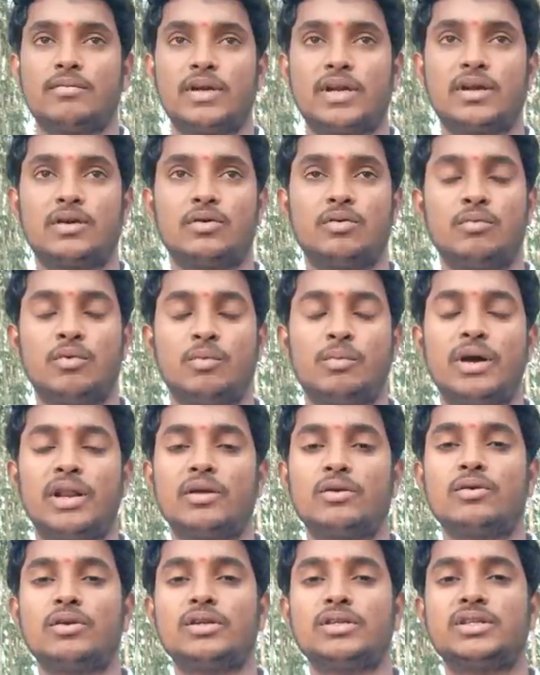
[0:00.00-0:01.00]
మనకు
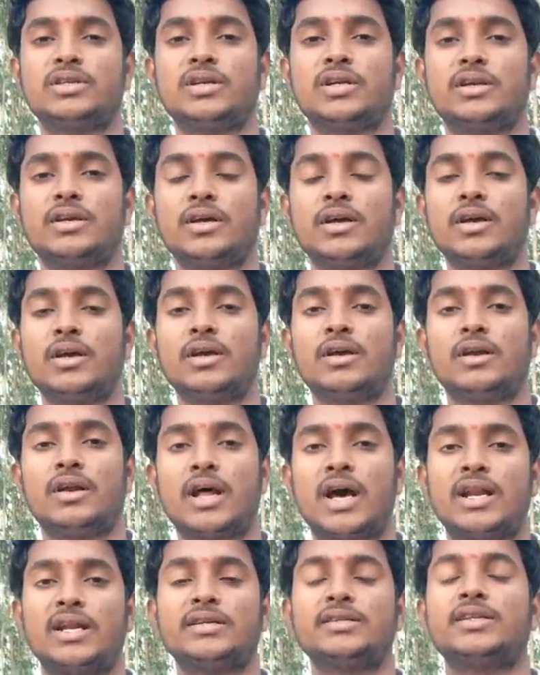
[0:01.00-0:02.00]
మొబైల్ గురించి
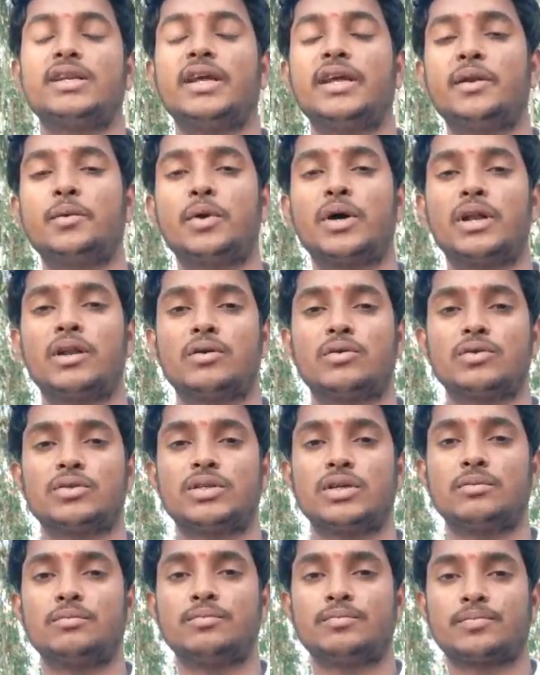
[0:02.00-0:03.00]
నాలెడ్జ్ లేని వాళ్ళ
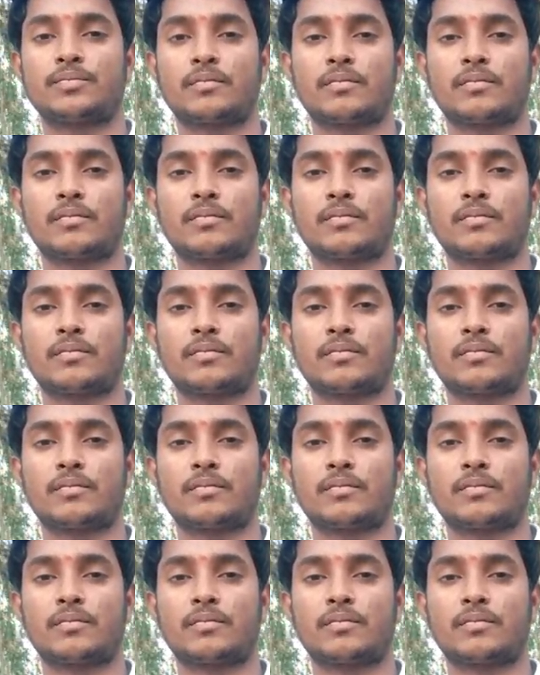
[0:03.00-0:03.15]
కోసం